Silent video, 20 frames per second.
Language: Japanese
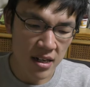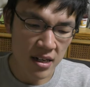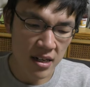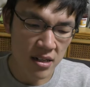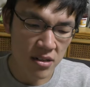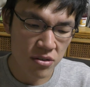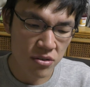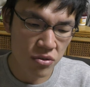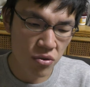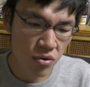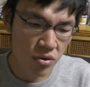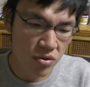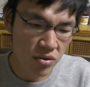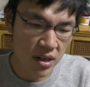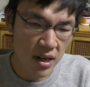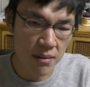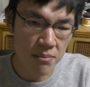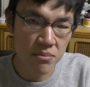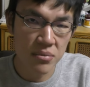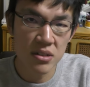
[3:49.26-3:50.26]
いフノールの
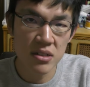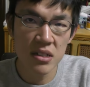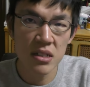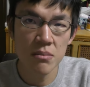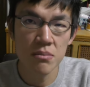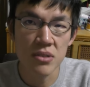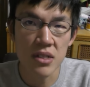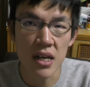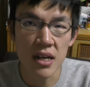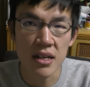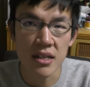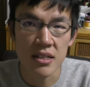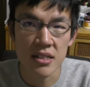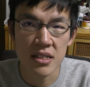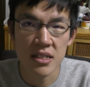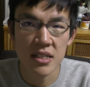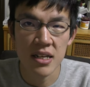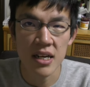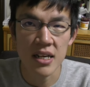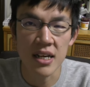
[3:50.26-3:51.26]
カップスープで
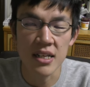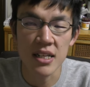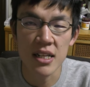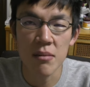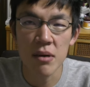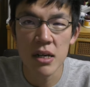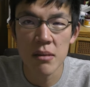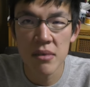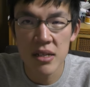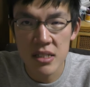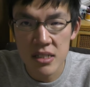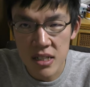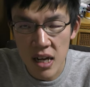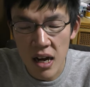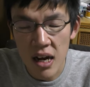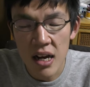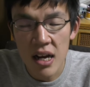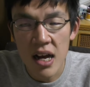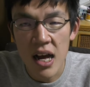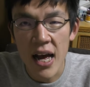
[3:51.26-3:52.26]
しっかり温まりまし
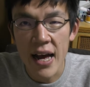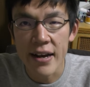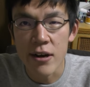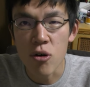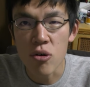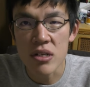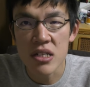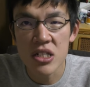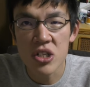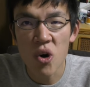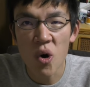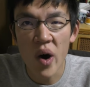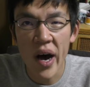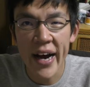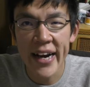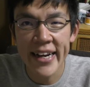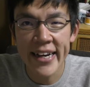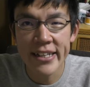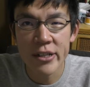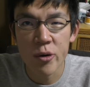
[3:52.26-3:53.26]
たご視聴
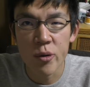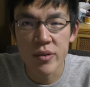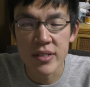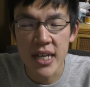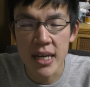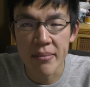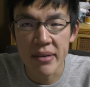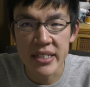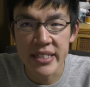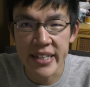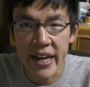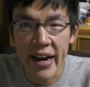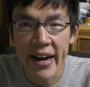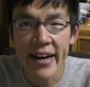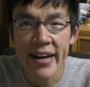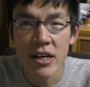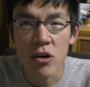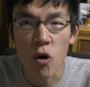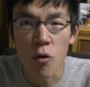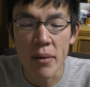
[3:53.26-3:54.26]
ありがとうございました
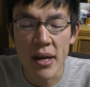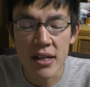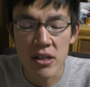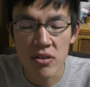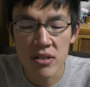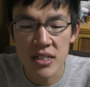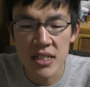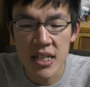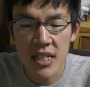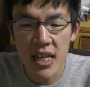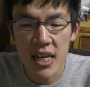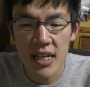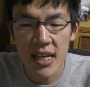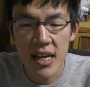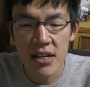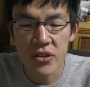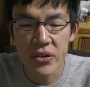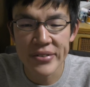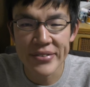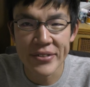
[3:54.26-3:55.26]
コメントしていただ
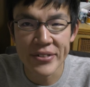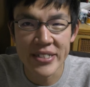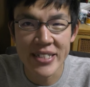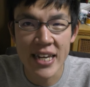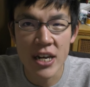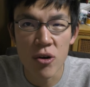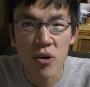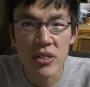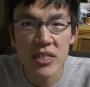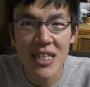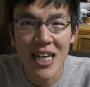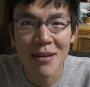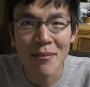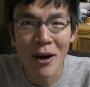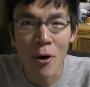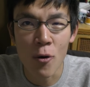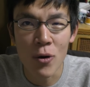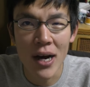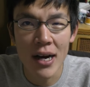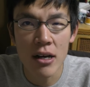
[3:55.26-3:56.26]
けるとそしてよろしけれ
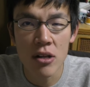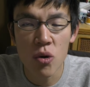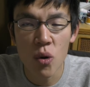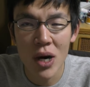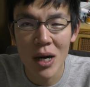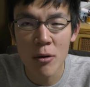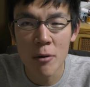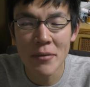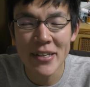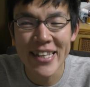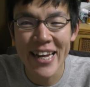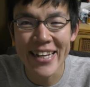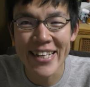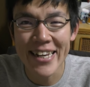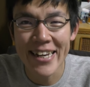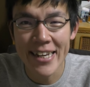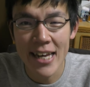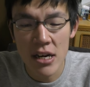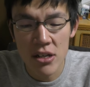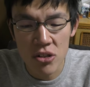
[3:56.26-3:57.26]
ば他の動画も見てい
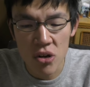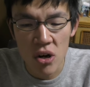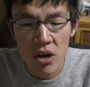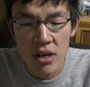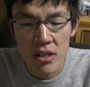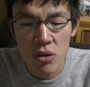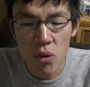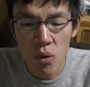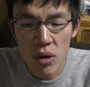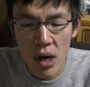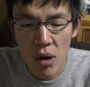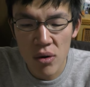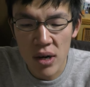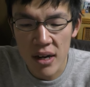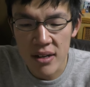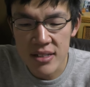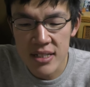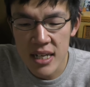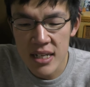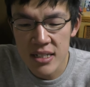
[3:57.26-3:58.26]
ただけると動画を
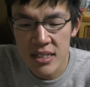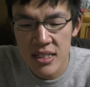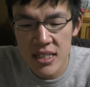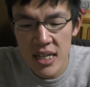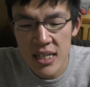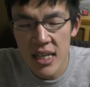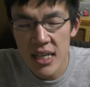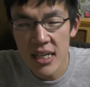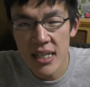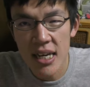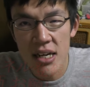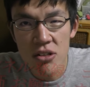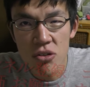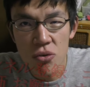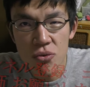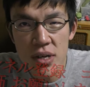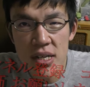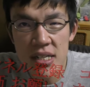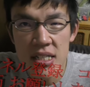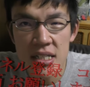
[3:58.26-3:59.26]
拡散していただける
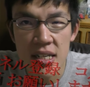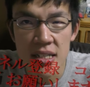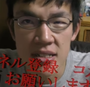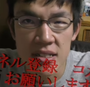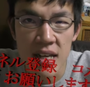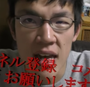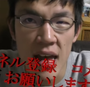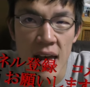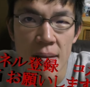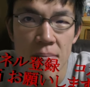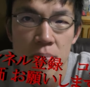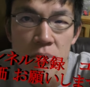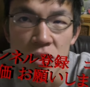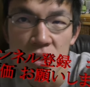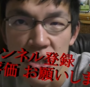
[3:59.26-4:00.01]
と嬉しいです演武